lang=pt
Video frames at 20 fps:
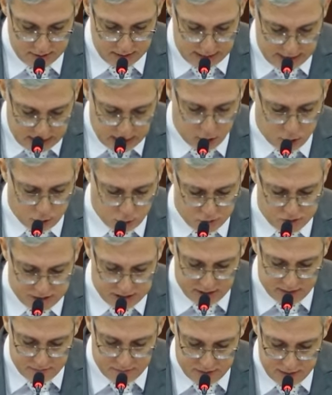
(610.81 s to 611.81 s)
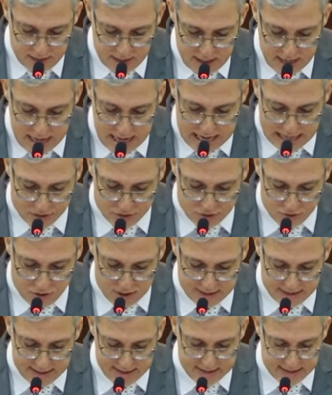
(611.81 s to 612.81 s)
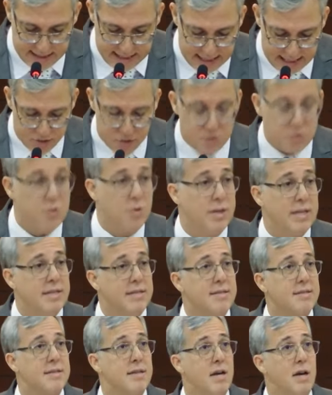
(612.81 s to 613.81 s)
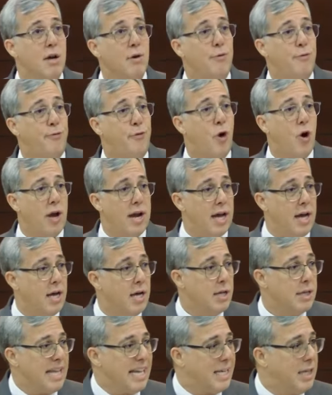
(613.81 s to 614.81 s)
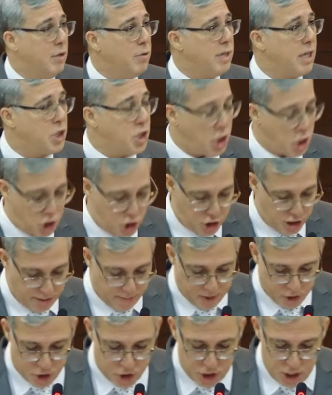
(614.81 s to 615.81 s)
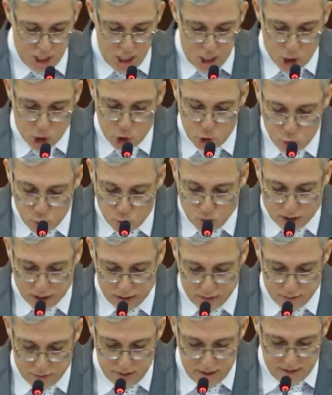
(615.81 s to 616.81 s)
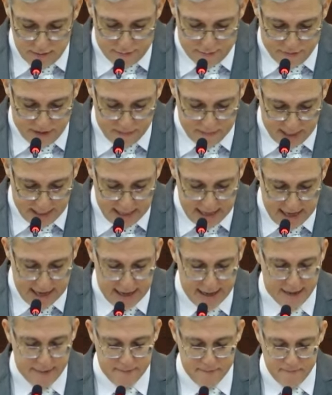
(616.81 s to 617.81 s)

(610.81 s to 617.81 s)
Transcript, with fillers: inclusive as nossas relações fora daquilo que a gente chama de núcleo familiar.